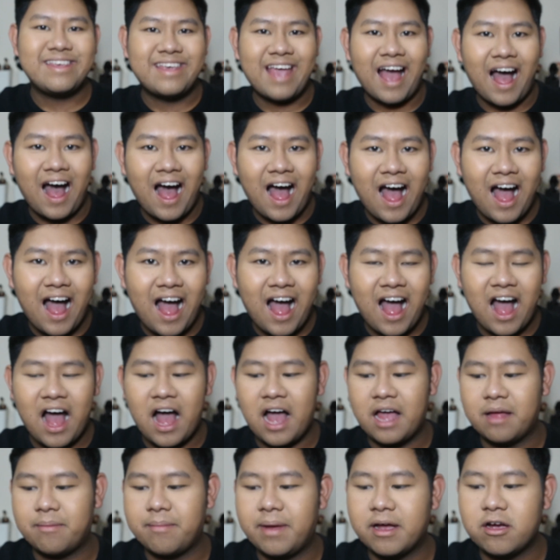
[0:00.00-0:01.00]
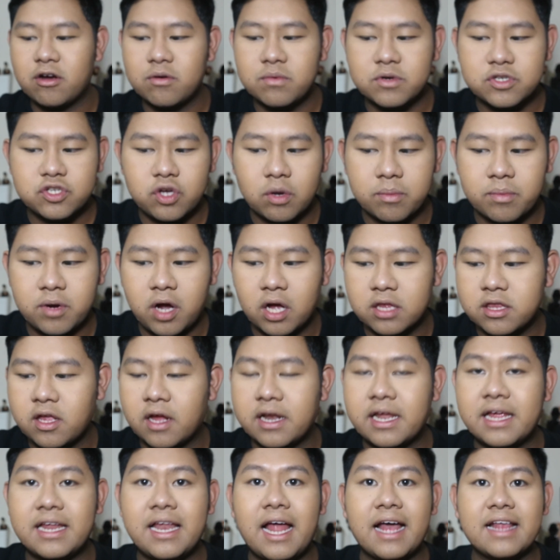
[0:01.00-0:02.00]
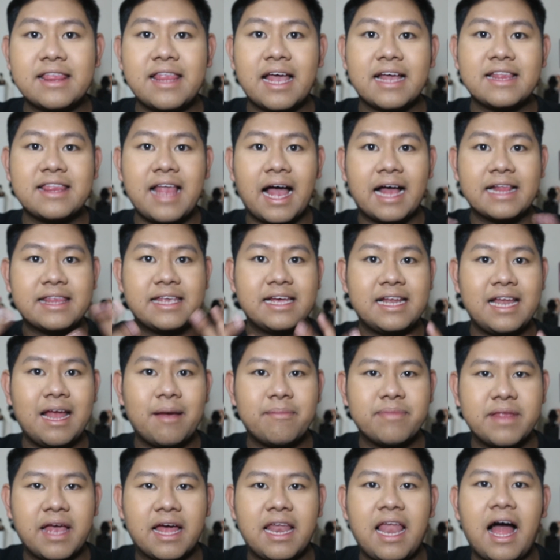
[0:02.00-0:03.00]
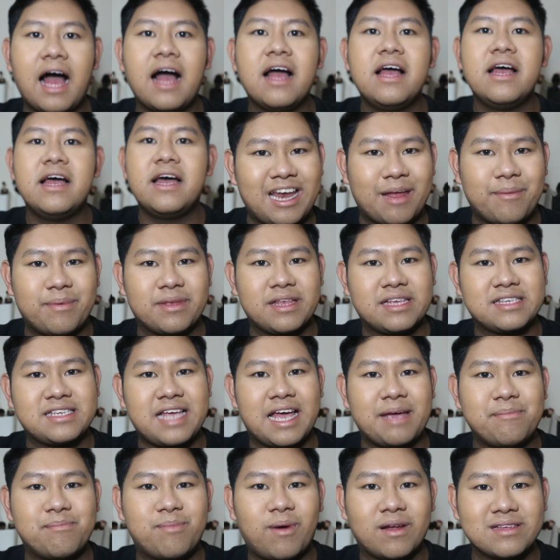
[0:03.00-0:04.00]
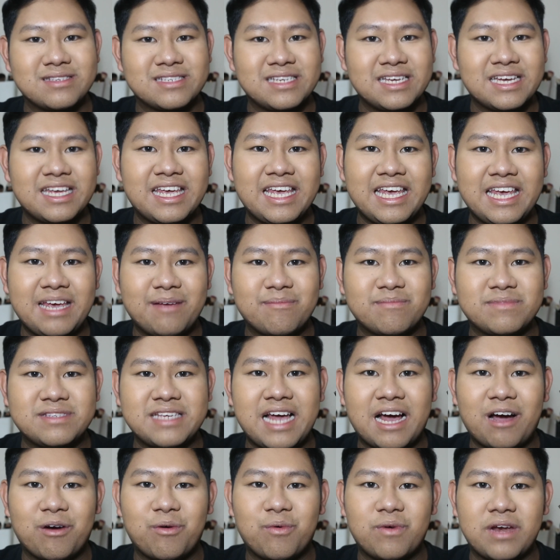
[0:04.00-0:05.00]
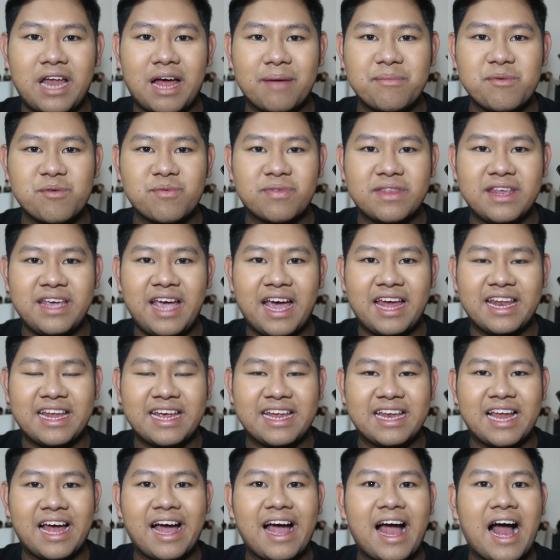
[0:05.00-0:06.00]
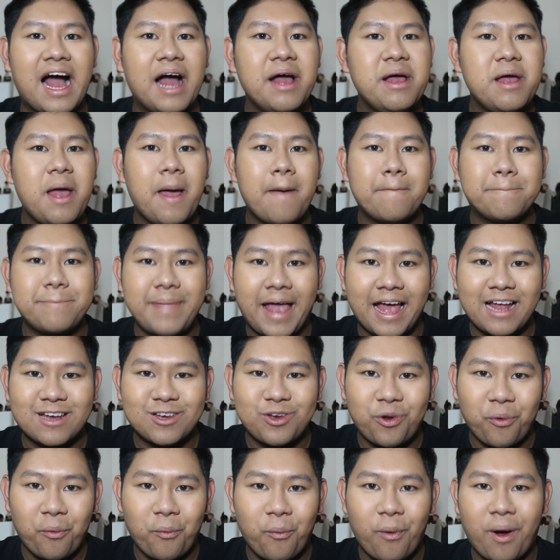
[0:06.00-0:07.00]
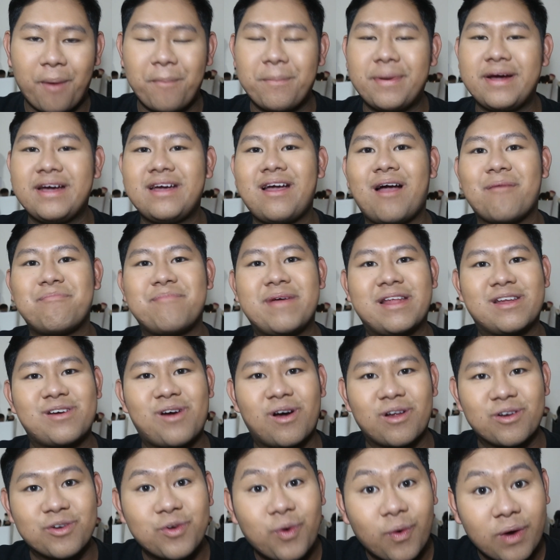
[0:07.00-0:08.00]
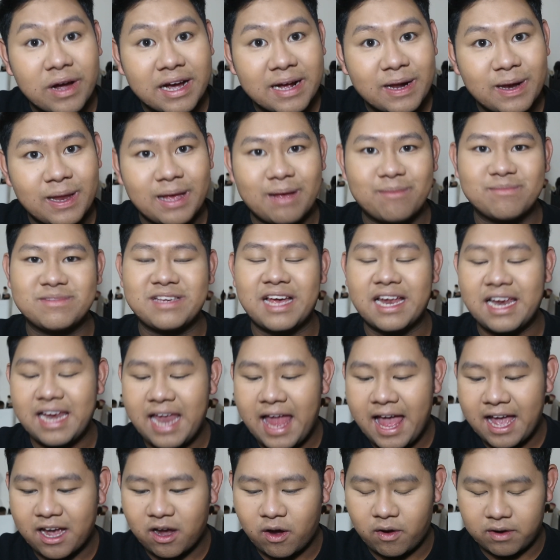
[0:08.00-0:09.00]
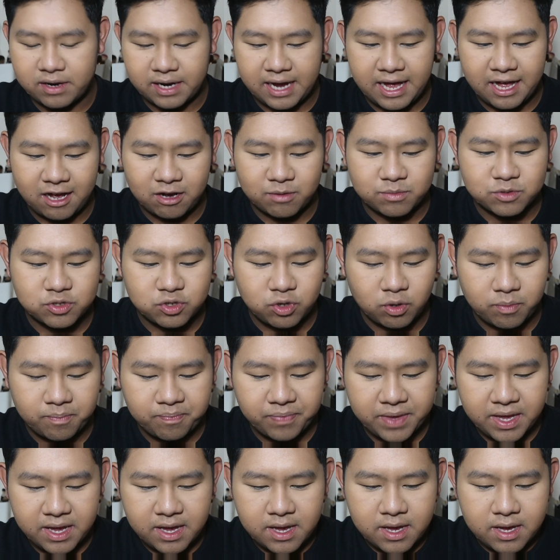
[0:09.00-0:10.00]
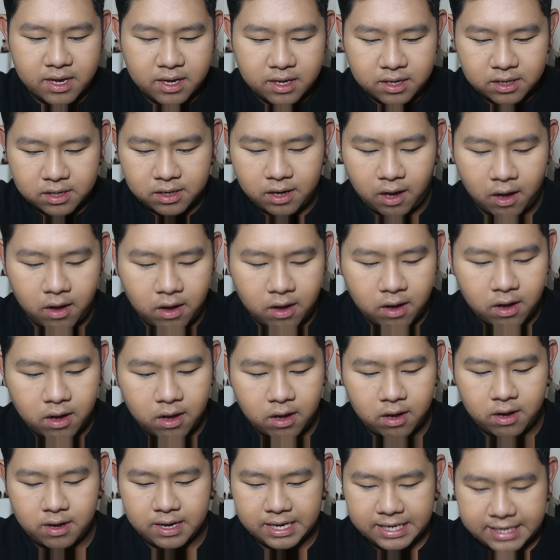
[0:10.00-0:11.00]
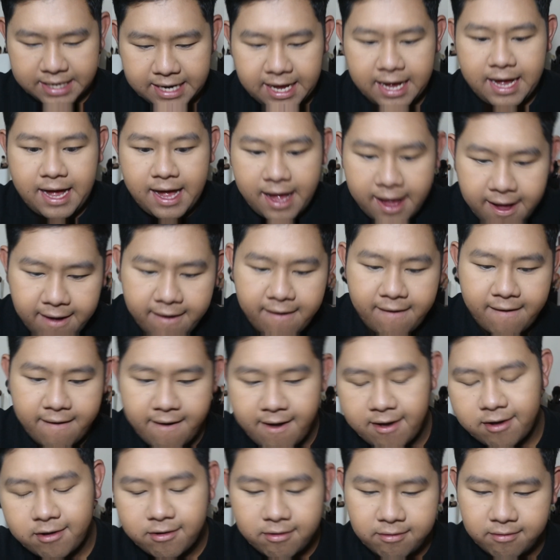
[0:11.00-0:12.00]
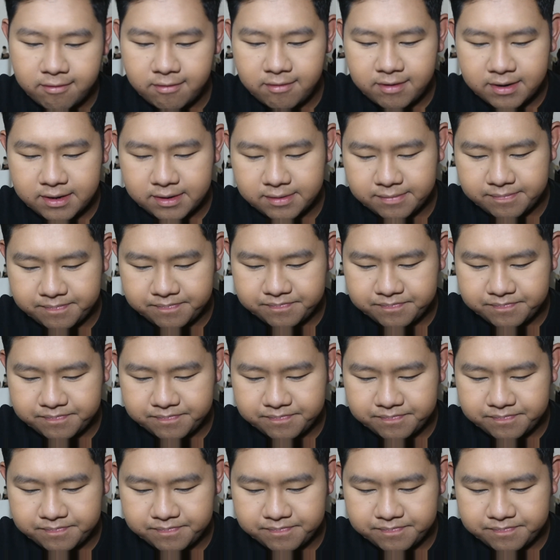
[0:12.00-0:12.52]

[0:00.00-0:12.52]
ยาเห็นไหมคุณผู้ชมก็ตอนนี้ได้ใต้ตาที่เรียบเนียนแล้ว เดี๋ยวไปจะใช้บรอนเซอร์ครีมจากฮูดาบิวตี้อันนี้นะคะ แทนทัวเพื่อเป็นคอนทัวร์ครีมชั้นแรกก่อนค่ะ คุณผู้ชม ก็ นะฮะคุณ